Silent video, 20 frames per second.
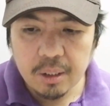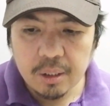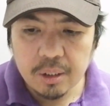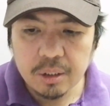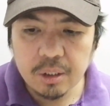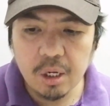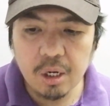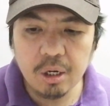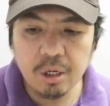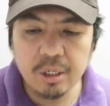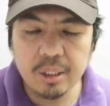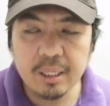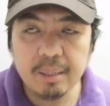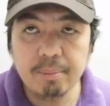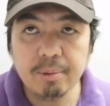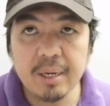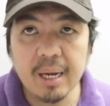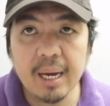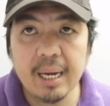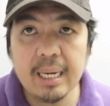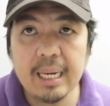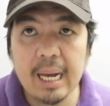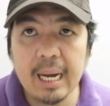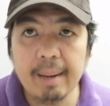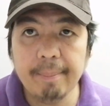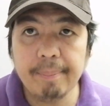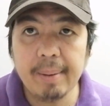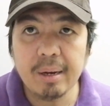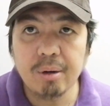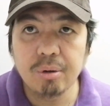So, hindi mo na
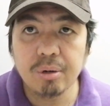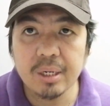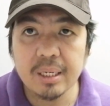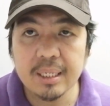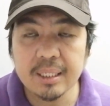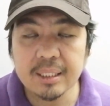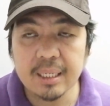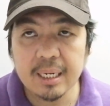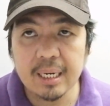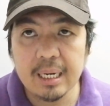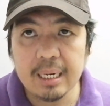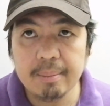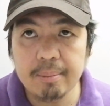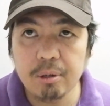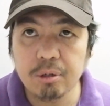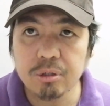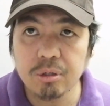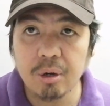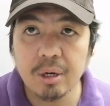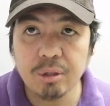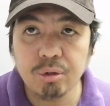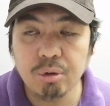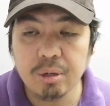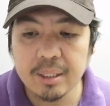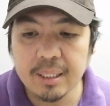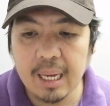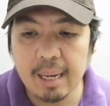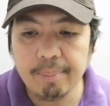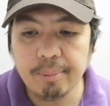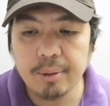kailangan paguri ng sarili mo. So,
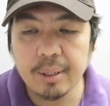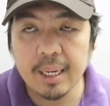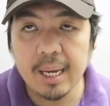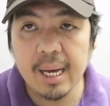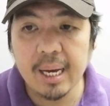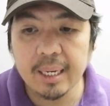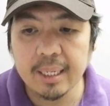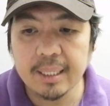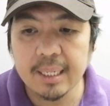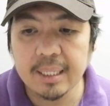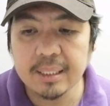katulad nga po ng aking